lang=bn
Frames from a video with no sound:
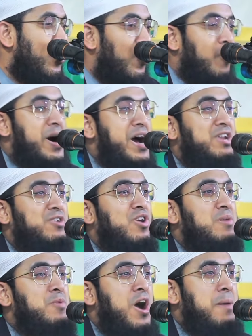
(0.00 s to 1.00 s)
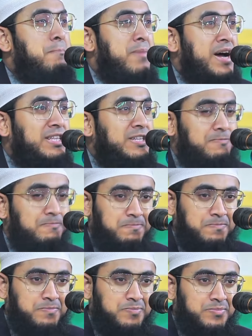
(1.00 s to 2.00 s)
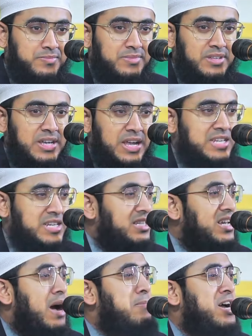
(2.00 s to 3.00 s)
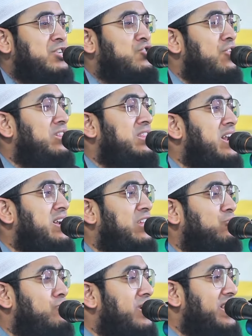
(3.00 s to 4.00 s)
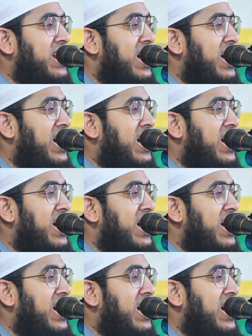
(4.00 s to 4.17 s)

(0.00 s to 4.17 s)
ওমায়ের কয়ে মোহাম্মদ এসেছি আমার সন্তানটা তোমাদের